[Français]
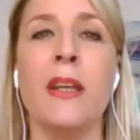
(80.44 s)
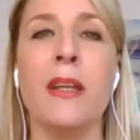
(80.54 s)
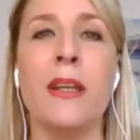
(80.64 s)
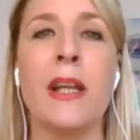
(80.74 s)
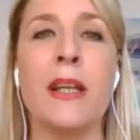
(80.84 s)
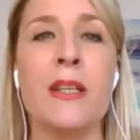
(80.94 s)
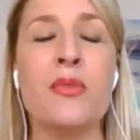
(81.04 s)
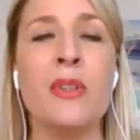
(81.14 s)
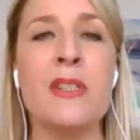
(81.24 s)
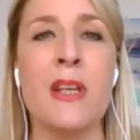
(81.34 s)
Et la
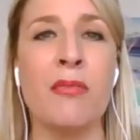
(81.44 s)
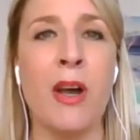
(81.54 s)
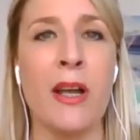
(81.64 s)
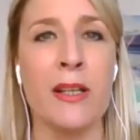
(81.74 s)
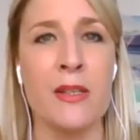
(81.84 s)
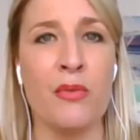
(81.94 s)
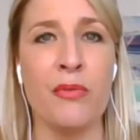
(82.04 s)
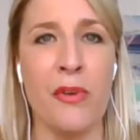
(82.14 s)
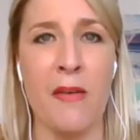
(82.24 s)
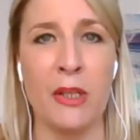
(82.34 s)
question est de savoir qu'est-ce qu'on
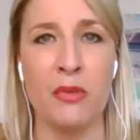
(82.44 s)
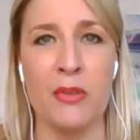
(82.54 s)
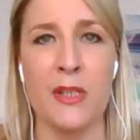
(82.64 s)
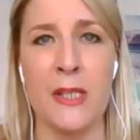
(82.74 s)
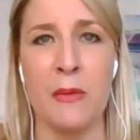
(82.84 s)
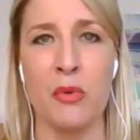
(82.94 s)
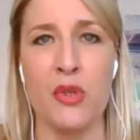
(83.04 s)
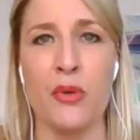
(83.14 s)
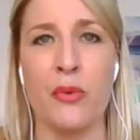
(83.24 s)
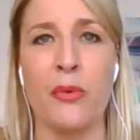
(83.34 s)
fait avec toutes ces
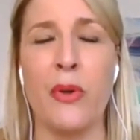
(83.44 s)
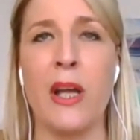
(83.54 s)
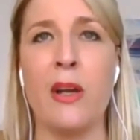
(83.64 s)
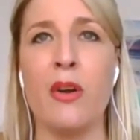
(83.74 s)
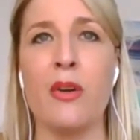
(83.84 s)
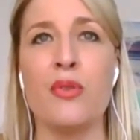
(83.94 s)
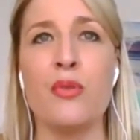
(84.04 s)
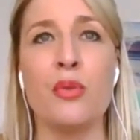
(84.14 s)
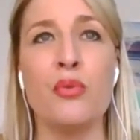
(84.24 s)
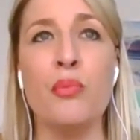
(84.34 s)
émotions. Alors,
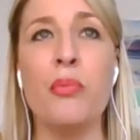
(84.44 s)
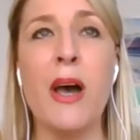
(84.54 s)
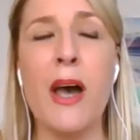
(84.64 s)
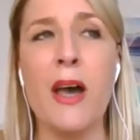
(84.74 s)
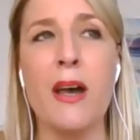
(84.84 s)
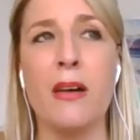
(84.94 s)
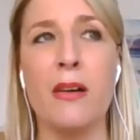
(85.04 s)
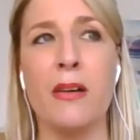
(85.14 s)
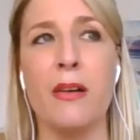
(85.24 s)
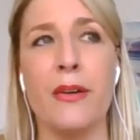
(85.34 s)
surtout pas
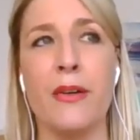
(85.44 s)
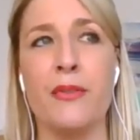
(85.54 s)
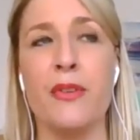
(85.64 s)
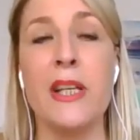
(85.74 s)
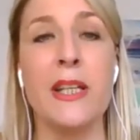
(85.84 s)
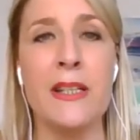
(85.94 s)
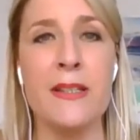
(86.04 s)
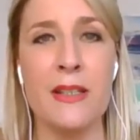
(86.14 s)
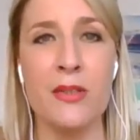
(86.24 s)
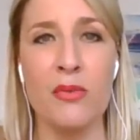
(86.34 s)
de les
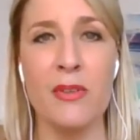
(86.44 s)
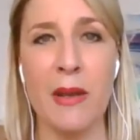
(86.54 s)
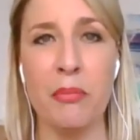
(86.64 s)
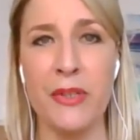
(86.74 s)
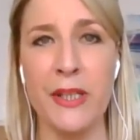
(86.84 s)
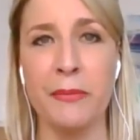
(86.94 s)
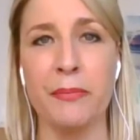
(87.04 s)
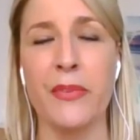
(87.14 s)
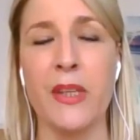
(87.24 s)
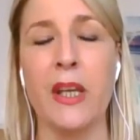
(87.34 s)
glisser sous le tapis,
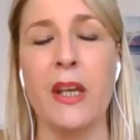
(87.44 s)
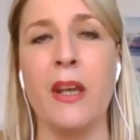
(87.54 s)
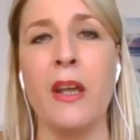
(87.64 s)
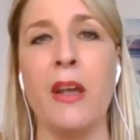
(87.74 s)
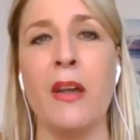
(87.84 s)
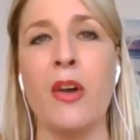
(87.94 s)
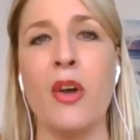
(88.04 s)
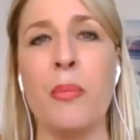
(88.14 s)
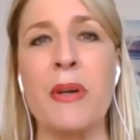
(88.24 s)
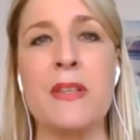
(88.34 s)

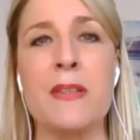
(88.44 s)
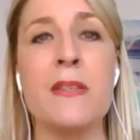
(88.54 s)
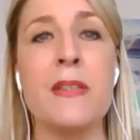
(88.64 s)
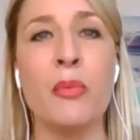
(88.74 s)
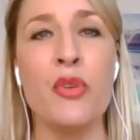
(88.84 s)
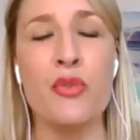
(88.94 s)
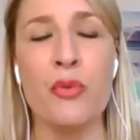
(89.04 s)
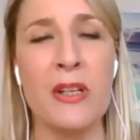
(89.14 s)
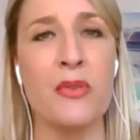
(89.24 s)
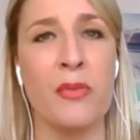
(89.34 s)
euh, parce que ces
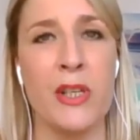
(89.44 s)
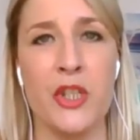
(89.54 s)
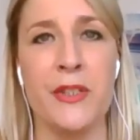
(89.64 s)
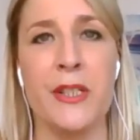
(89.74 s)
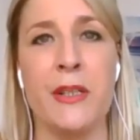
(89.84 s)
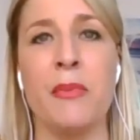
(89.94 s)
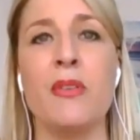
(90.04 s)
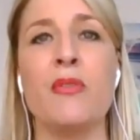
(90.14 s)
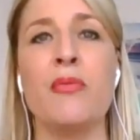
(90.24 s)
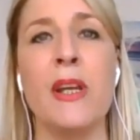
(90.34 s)
émotions, elles sont légitimes.
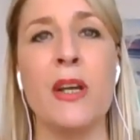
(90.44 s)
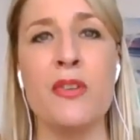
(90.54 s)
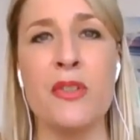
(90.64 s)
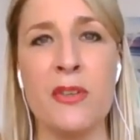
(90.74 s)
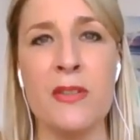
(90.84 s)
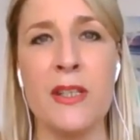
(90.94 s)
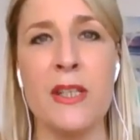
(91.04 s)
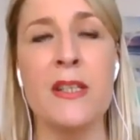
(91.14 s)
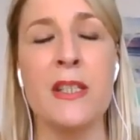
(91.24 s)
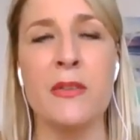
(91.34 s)
Vous les
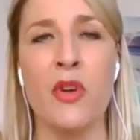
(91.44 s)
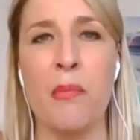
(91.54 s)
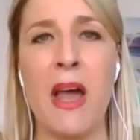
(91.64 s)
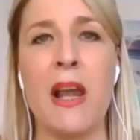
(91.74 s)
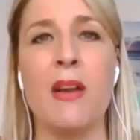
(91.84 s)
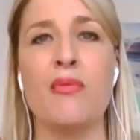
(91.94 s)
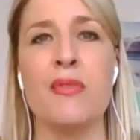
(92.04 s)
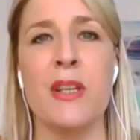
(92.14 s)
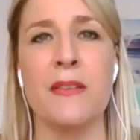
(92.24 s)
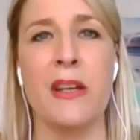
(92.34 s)
ressentez, c'est normal.
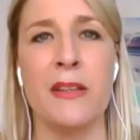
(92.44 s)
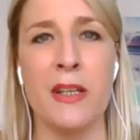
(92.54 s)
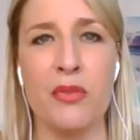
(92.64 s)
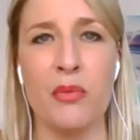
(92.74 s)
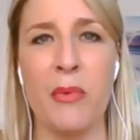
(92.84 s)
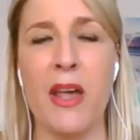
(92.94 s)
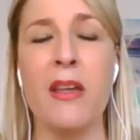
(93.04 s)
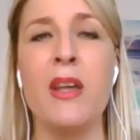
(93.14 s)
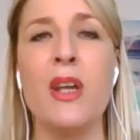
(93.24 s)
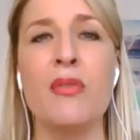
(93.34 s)
Vous êtes un être humain,
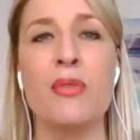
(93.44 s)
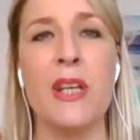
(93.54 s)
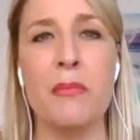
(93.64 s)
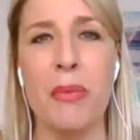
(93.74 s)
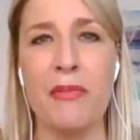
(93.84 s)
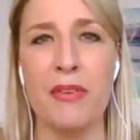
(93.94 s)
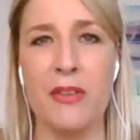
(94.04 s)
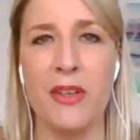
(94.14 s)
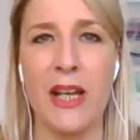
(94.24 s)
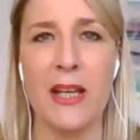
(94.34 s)
vous n'êtes pas fait
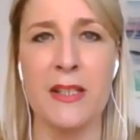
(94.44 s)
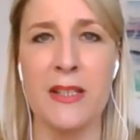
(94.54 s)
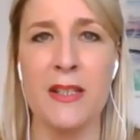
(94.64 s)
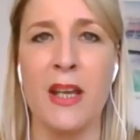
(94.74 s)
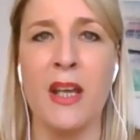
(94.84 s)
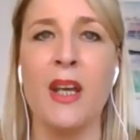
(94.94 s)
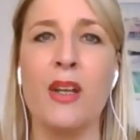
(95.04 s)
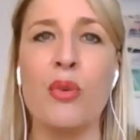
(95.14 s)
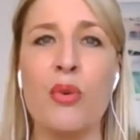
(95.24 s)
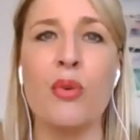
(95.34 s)
de glace.
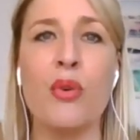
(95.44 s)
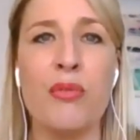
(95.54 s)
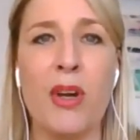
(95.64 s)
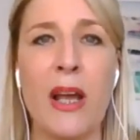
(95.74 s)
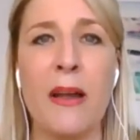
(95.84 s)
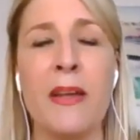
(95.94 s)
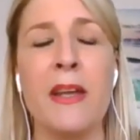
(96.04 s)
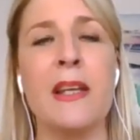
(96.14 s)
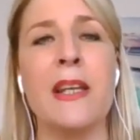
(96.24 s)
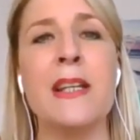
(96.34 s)
Donc voilà,
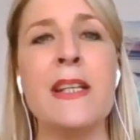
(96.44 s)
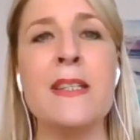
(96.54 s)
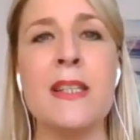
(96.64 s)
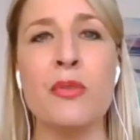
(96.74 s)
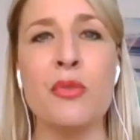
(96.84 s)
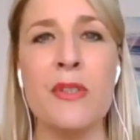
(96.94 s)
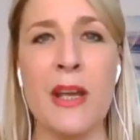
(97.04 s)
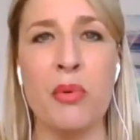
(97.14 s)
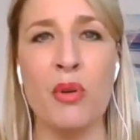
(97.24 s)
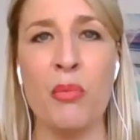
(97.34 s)
les glisser tout
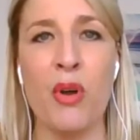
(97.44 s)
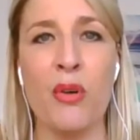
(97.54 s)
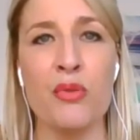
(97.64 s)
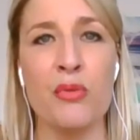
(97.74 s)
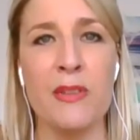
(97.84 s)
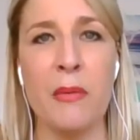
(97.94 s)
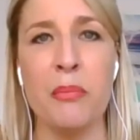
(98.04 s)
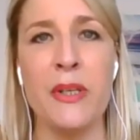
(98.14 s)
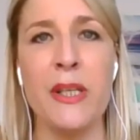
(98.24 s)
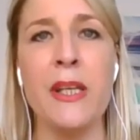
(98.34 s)
simplement sous le
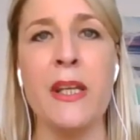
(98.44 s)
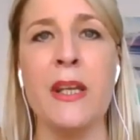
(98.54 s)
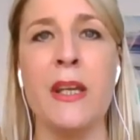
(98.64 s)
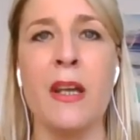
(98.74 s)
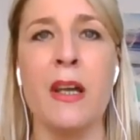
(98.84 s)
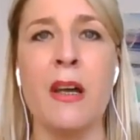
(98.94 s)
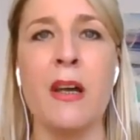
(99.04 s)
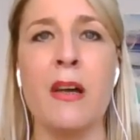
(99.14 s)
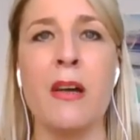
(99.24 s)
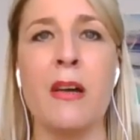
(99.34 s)
tapis,
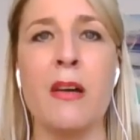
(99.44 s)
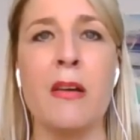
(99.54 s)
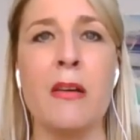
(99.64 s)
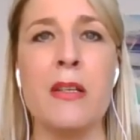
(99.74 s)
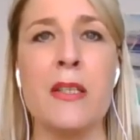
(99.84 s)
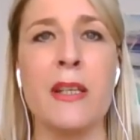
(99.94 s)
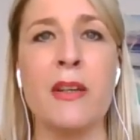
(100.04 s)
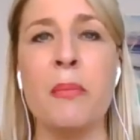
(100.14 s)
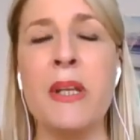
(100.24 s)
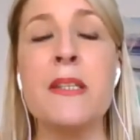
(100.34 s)
euh, c'est
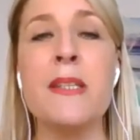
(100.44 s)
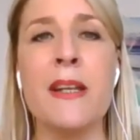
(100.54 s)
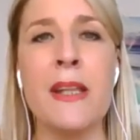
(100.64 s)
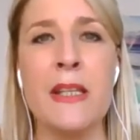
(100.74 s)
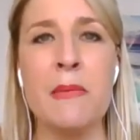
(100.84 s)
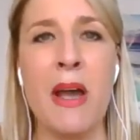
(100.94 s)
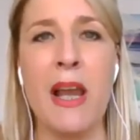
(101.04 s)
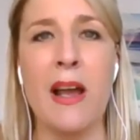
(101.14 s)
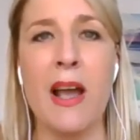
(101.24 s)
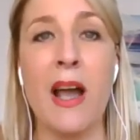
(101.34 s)
comme laisser un
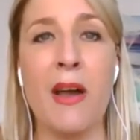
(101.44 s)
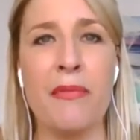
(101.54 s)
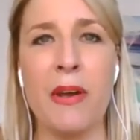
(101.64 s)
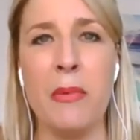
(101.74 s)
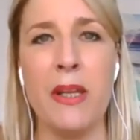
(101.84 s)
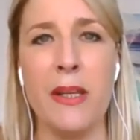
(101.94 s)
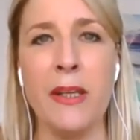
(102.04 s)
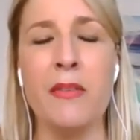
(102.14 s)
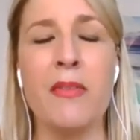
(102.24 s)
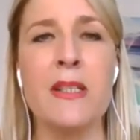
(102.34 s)
animal affamé
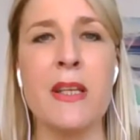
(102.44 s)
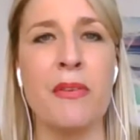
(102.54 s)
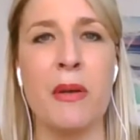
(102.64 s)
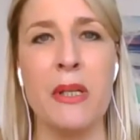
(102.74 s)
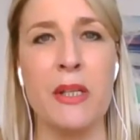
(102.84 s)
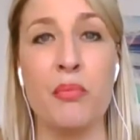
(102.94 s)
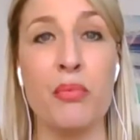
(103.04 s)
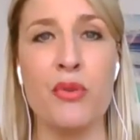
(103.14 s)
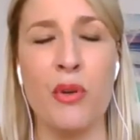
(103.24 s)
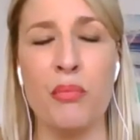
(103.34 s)
qui va s'affamer de
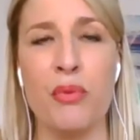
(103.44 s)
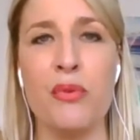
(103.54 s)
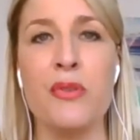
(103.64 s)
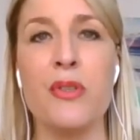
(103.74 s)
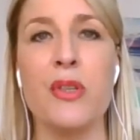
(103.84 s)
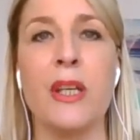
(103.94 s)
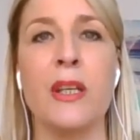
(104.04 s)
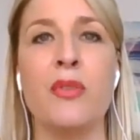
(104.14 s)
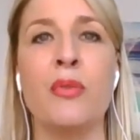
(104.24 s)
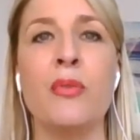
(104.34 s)
plus en plus
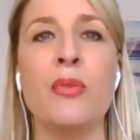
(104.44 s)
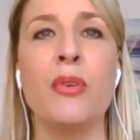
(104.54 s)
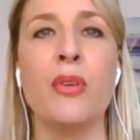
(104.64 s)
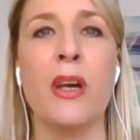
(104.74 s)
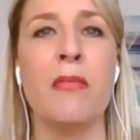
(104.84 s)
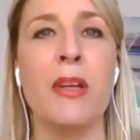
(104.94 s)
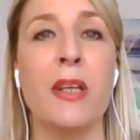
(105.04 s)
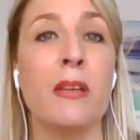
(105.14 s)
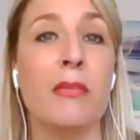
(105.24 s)
et donc avec